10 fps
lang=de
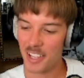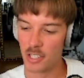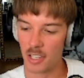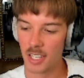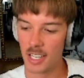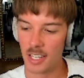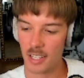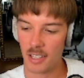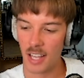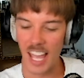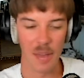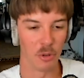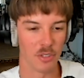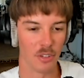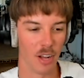Ist gerade ein bisschen
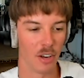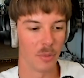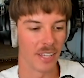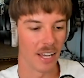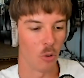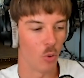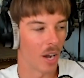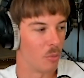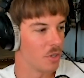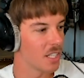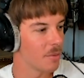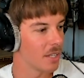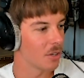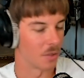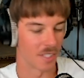emotional und mit der hohen Musik im
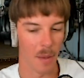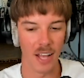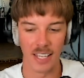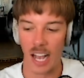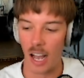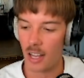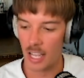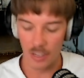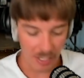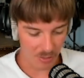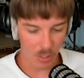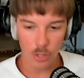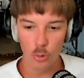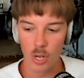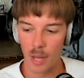Hintergrund. Sag mal, Digga, ich will jetzt so
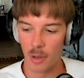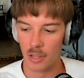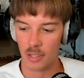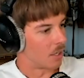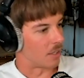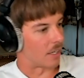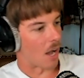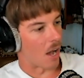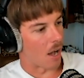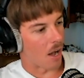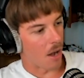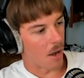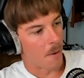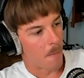nicht heulen, Mann. Digga.